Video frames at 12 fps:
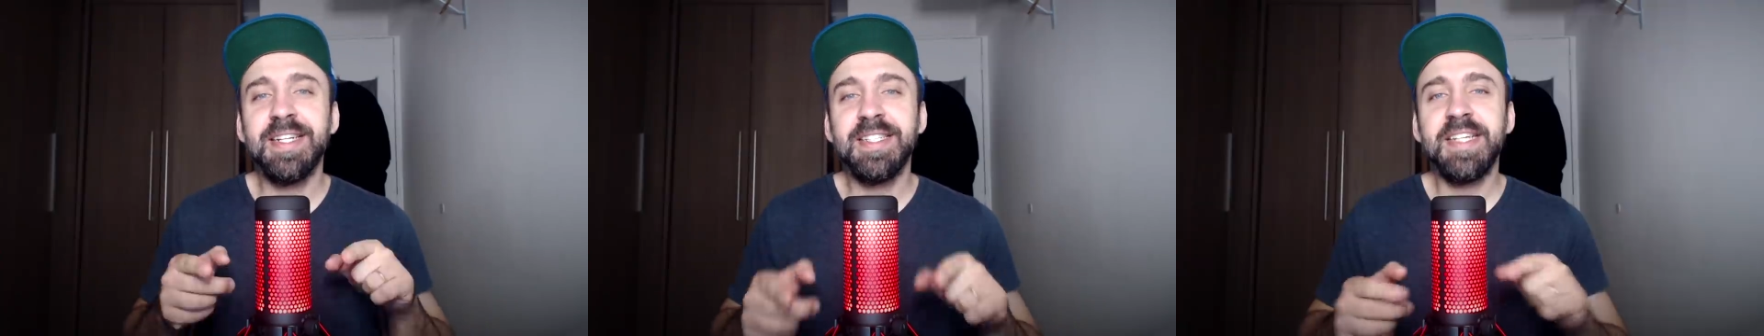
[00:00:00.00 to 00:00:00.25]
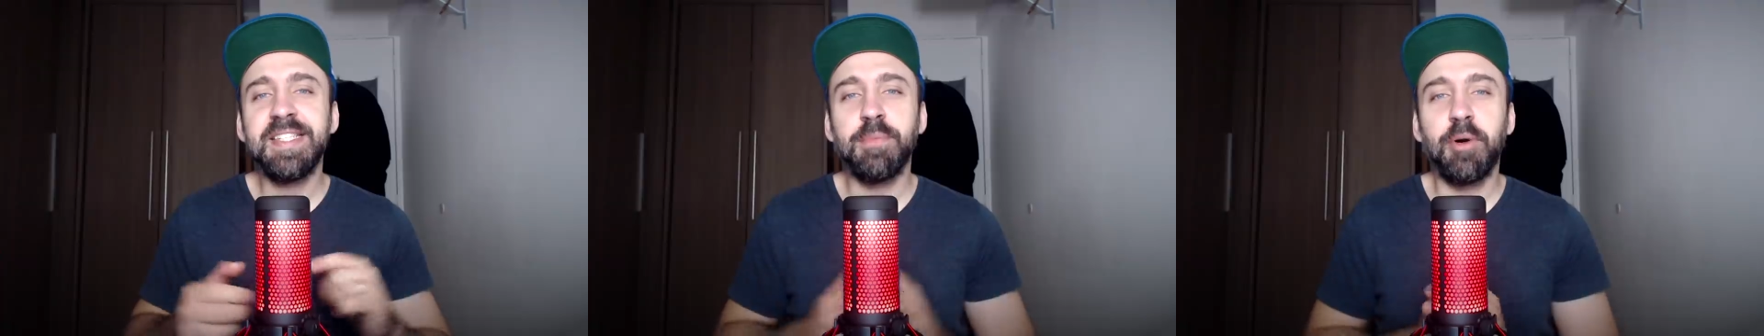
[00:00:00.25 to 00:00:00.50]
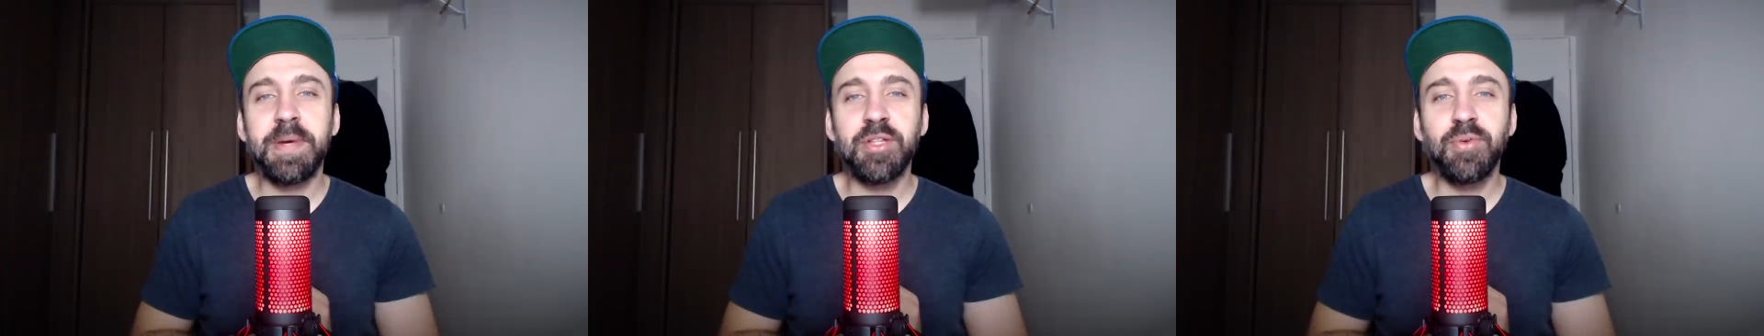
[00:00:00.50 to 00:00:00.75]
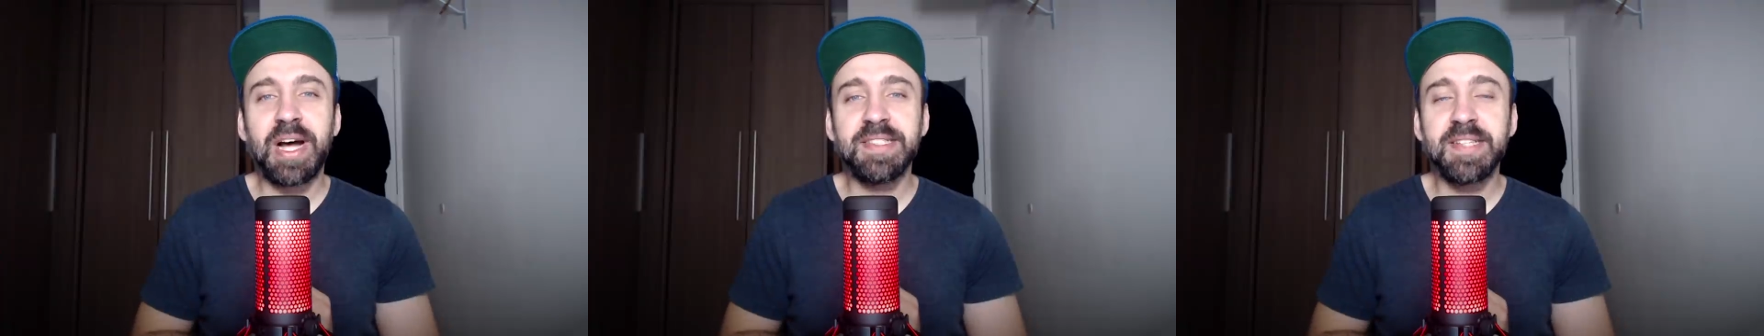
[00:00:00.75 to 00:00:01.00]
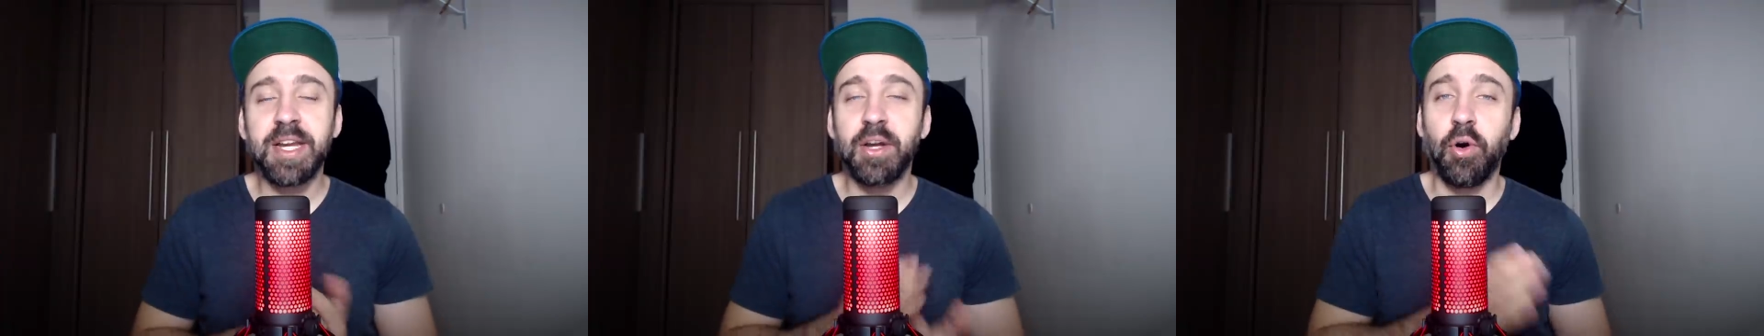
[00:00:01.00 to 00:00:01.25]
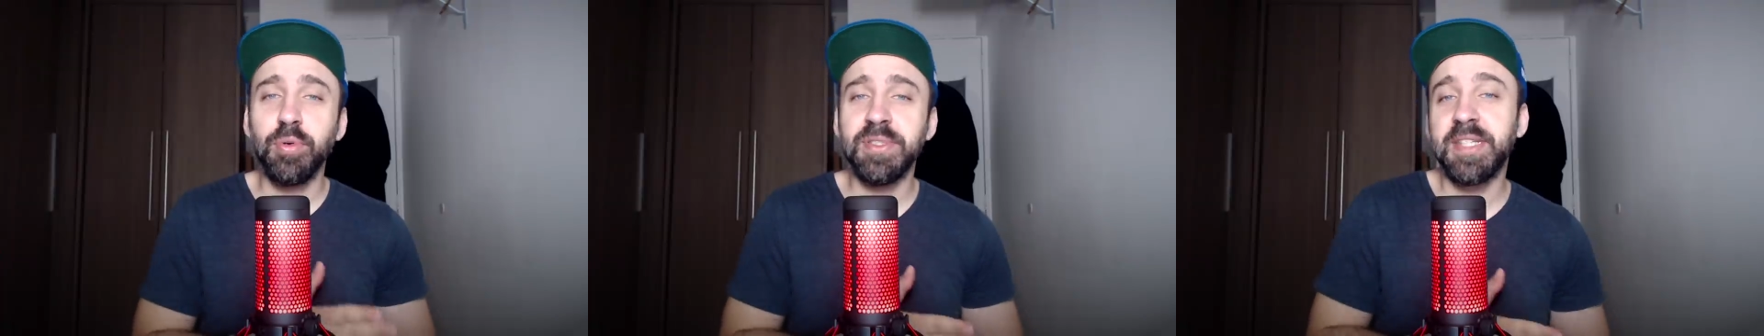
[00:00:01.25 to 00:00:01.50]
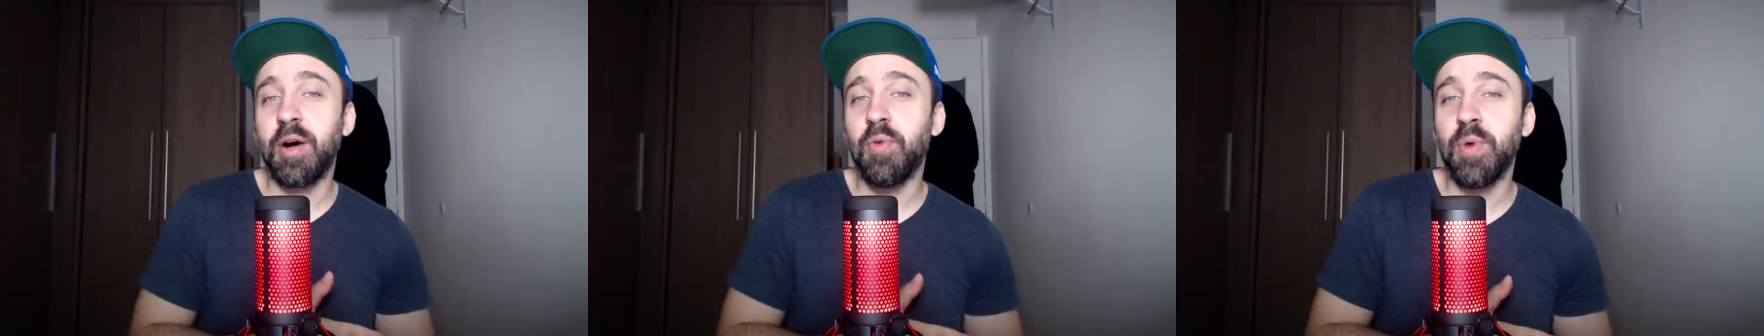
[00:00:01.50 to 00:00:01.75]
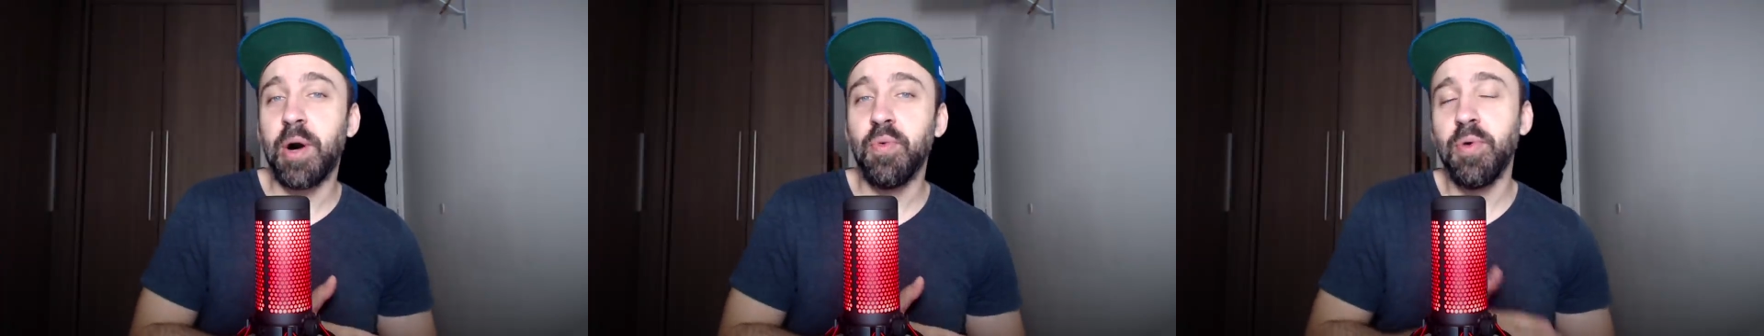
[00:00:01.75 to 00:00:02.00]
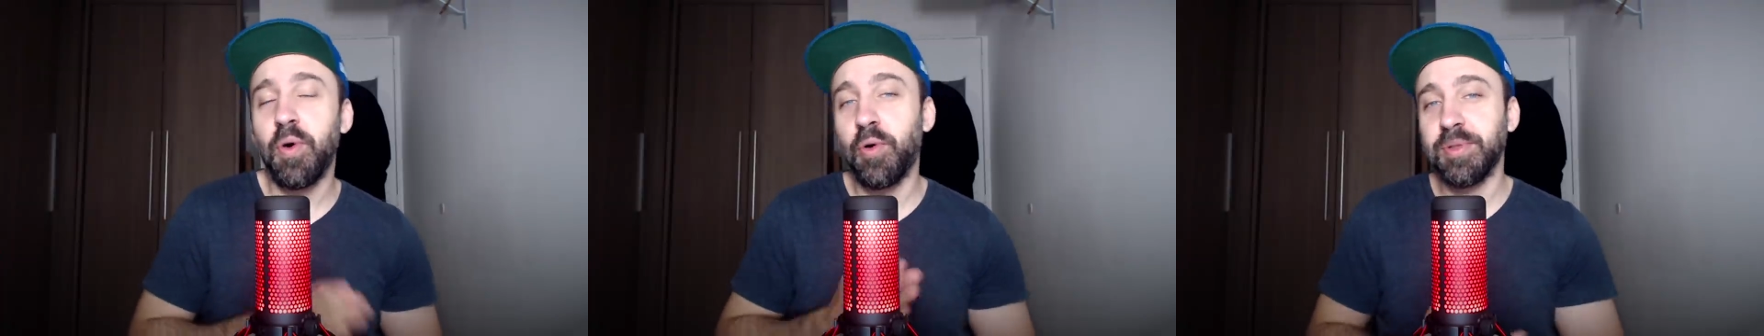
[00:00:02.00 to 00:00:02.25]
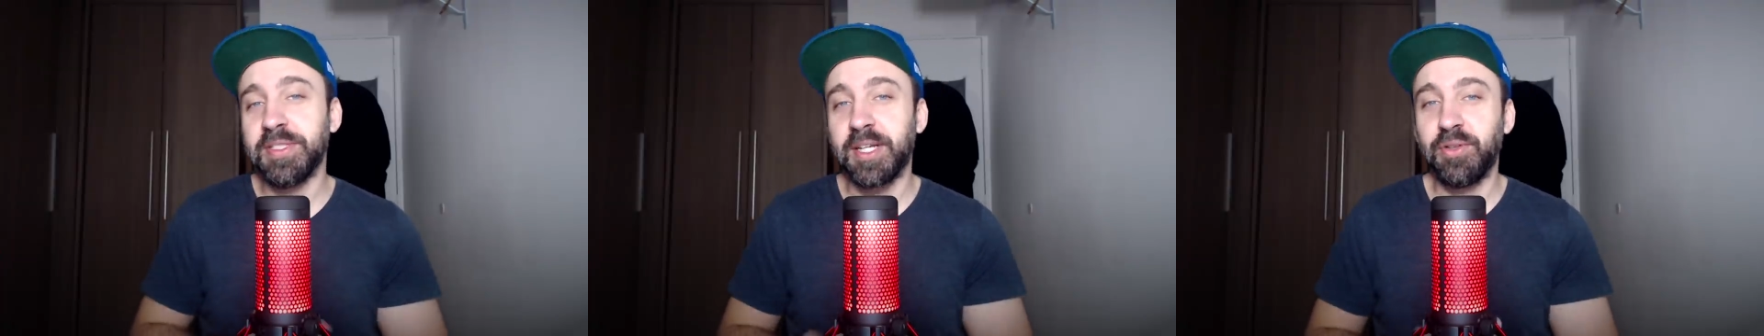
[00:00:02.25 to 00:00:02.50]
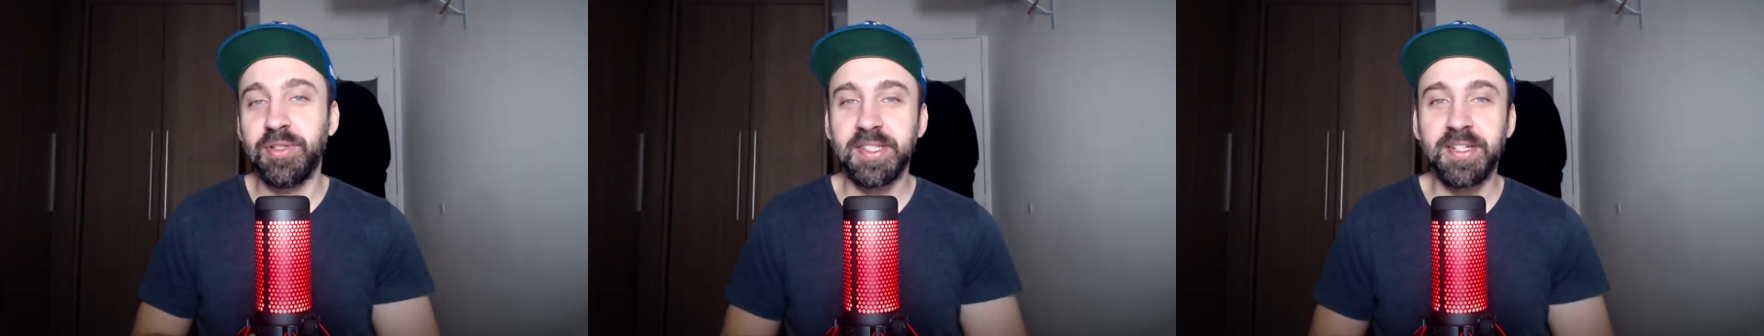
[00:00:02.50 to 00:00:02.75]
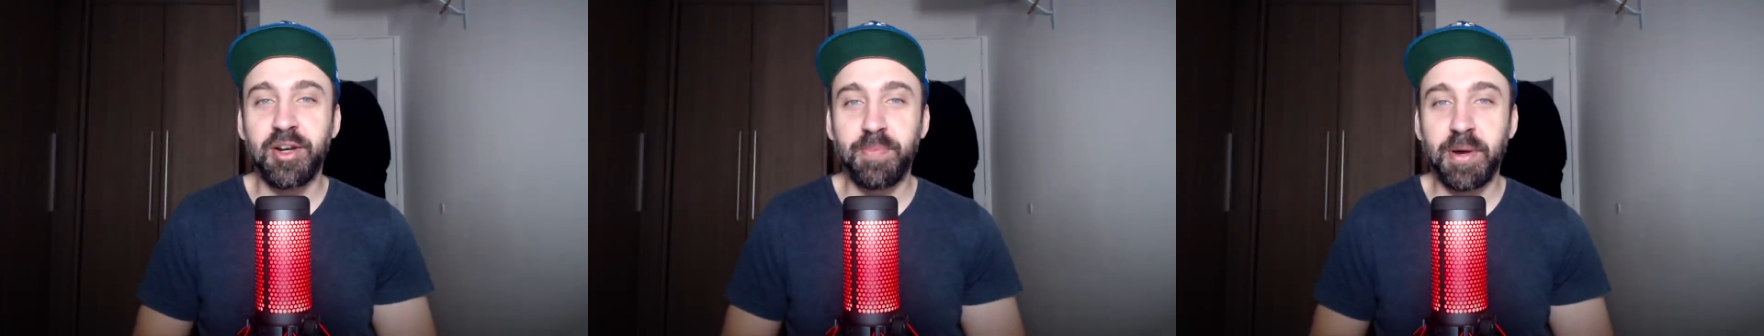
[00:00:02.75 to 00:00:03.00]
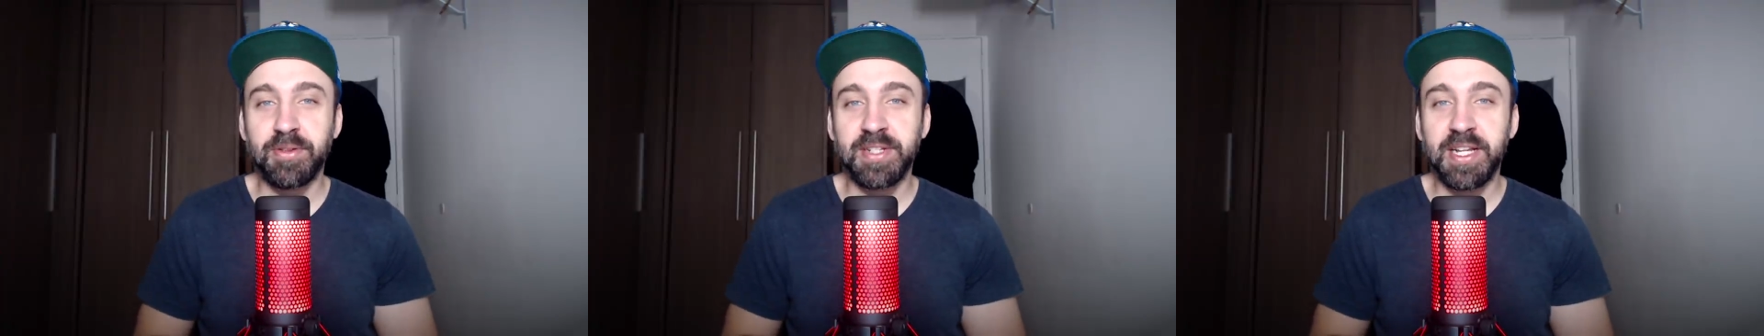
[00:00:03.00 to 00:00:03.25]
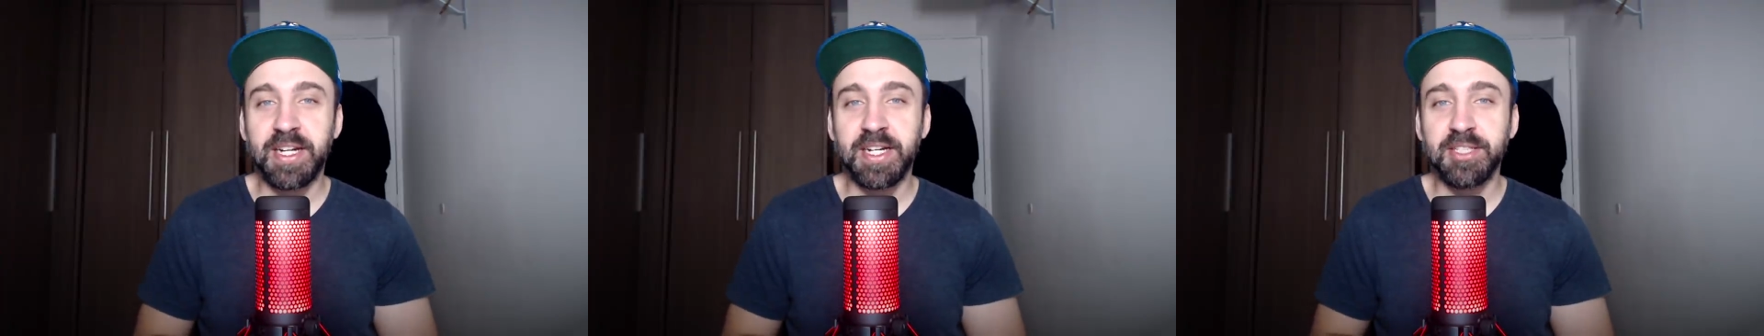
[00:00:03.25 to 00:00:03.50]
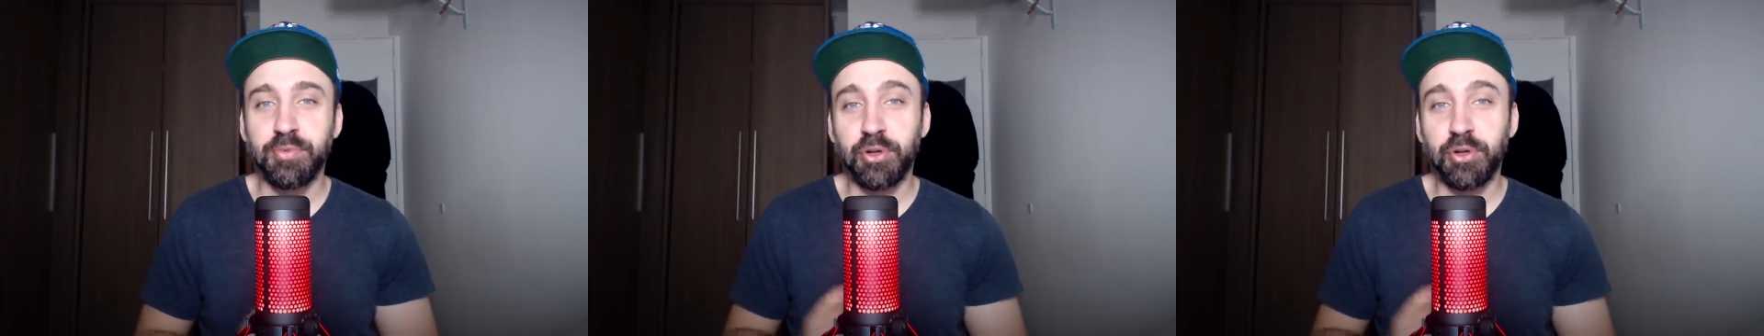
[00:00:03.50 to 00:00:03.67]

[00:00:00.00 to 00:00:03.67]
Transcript: Nesse momento, a série ou está 1 a 1 ou está 2 a 0 para os Lakers,